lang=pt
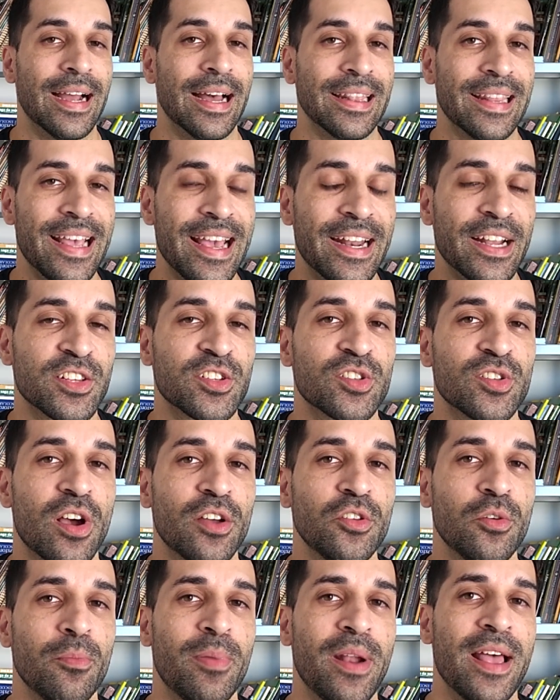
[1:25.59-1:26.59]
Galera,
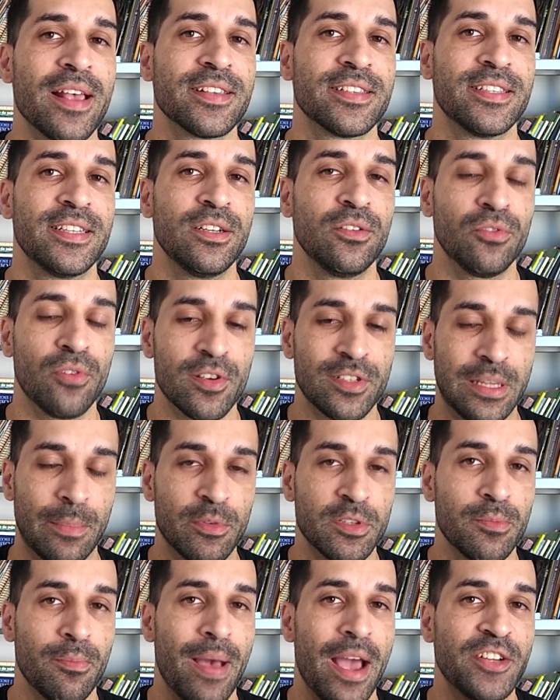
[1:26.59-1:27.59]
só no Brasil nós
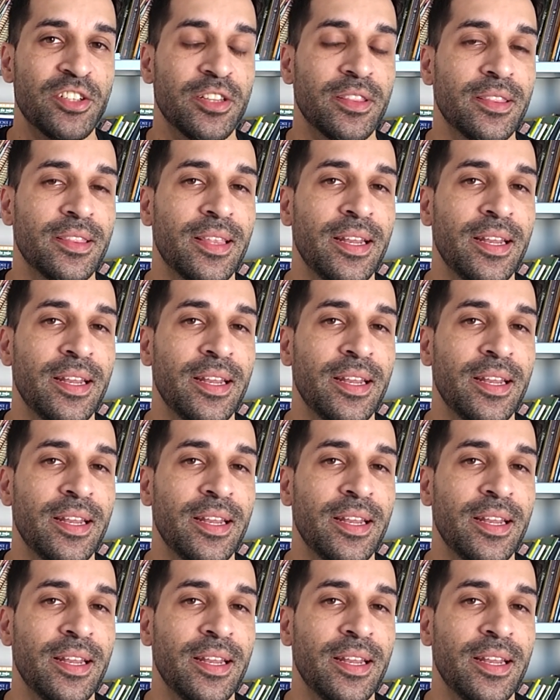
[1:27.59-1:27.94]
temos mais de